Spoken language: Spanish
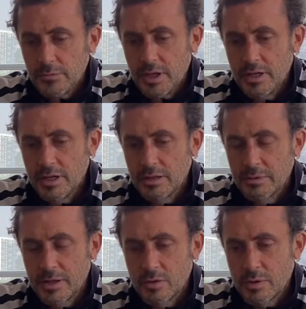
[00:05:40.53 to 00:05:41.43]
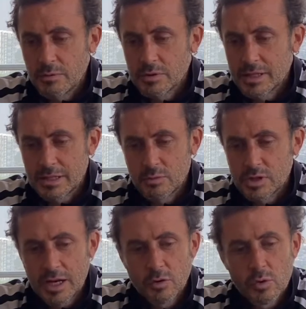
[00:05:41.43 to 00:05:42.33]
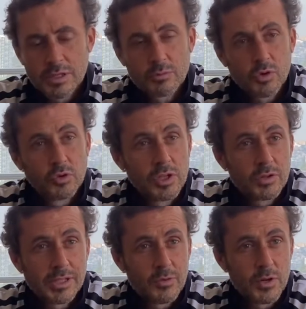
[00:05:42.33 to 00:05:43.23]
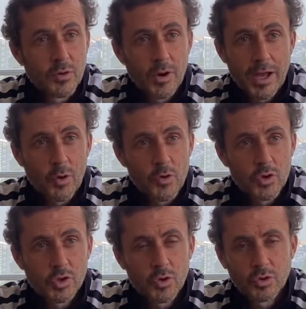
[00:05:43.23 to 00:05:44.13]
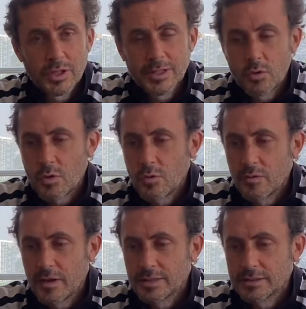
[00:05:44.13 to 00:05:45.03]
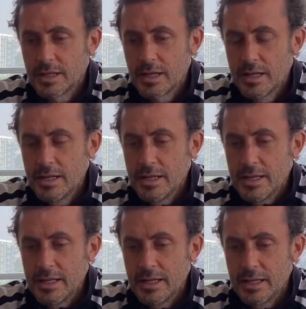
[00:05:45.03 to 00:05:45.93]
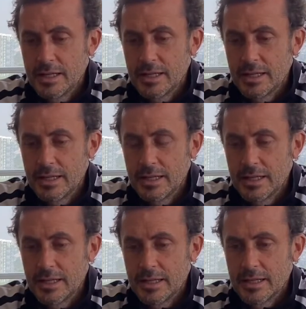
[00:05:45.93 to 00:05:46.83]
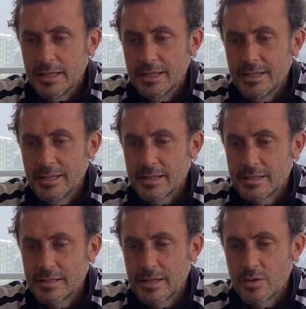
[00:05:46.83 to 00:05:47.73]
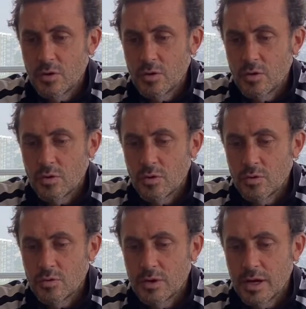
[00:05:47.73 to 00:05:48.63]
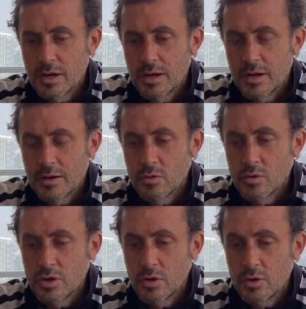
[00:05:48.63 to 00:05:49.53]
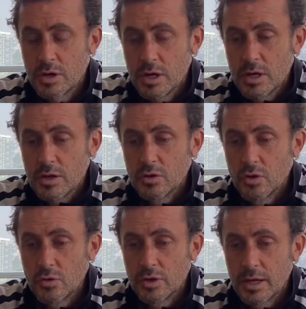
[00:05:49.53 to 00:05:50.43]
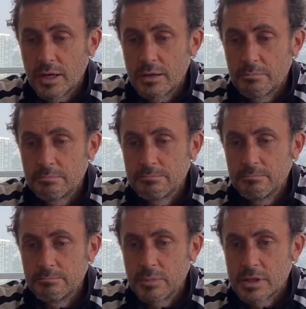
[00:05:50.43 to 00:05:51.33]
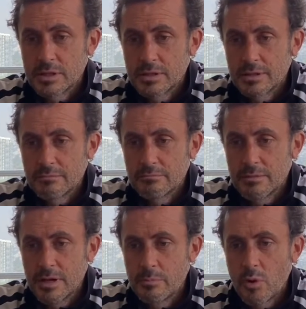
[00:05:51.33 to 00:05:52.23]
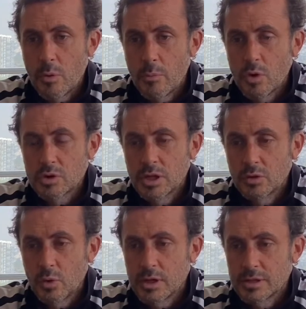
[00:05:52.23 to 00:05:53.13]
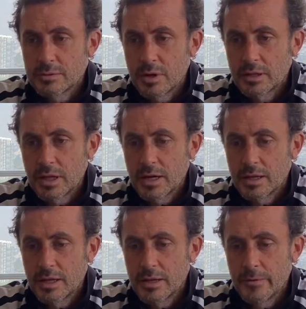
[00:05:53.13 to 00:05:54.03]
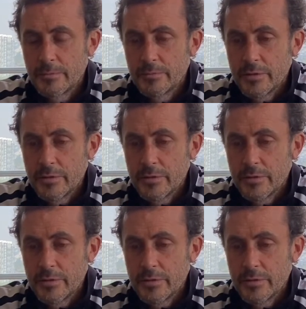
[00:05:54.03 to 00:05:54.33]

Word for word: y él me dijo, bueno, pues si hacemos algo, lo hacemos contigo, es el único que conozco, te tengo confianza. Y, así se dio una unión donde el, pues, el propósito es tratar de...